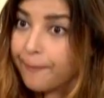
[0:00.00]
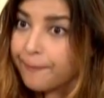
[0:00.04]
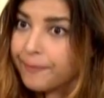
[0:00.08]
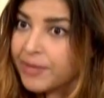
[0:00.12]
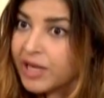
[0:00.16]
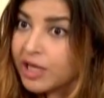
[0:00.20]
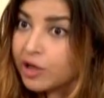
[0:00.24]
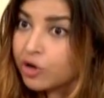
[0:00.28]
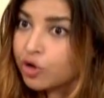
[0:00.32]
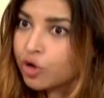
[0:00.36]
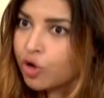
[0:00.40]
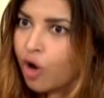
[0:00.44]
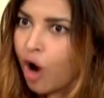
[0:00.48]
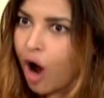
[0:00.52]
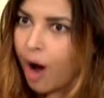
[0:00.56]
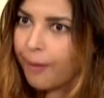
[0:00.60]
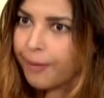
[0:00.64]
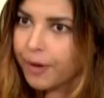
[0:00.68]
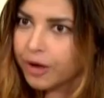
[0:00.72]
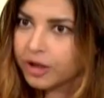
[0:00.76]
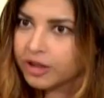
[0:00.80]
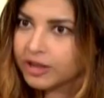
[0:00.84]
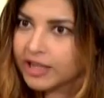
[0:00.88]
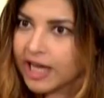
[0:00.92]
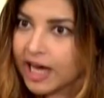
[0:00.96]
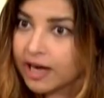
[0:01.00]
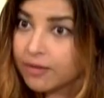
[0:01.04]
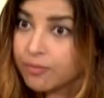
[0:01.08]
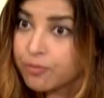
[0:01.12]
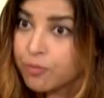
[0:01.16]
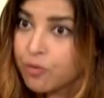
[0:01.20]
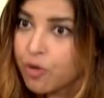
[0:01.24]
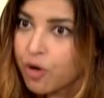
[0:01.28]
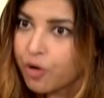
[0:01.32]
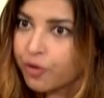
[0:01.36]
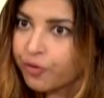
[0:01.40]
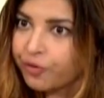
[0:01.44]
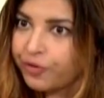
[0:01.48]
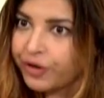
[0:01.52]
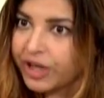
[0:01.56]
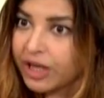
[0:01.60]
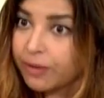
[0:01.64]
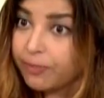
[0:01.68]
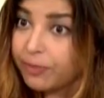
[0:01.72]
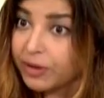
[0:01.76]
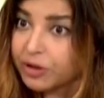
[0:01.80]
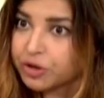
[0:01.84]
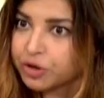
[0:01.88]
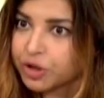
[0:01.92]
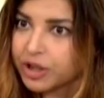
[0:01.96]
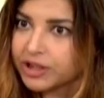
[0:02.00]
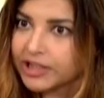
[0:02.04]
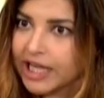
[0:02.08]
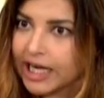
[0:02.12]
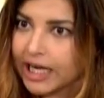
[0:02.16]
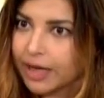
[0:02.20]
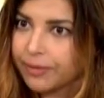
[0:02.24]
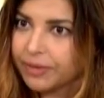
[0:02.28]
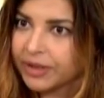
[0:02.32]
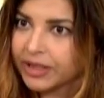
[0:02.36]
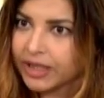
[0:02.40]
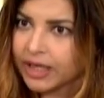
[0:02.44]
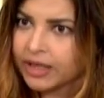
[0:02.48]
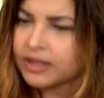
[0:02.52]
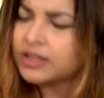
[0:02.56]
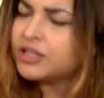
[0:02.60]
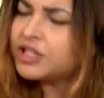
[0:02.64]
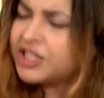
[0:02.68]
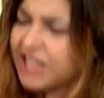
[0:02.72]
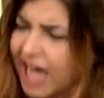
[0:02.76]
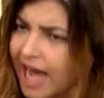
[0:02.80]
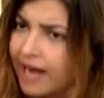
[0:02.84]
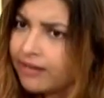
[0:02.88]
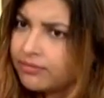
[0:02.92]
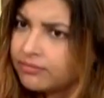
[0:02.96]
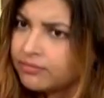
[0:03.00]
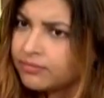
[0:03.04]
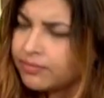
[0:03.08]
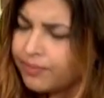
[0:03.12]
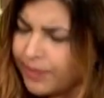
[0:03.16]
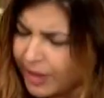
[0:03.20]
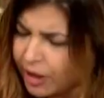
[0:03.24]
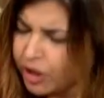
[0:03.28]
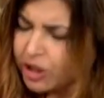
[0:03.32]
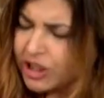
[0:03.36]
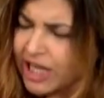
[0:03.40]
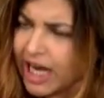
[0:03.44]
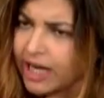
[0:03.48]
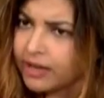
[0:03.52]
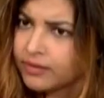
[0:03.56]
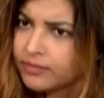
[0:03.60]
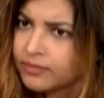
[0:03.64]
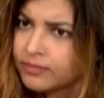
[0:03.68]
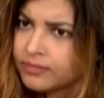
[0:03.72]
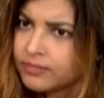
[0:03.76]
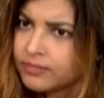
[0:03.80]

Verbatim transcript: আপনি খবরদার মুখ ফিরে পেছনে তাকাবেন না যান বেরো যান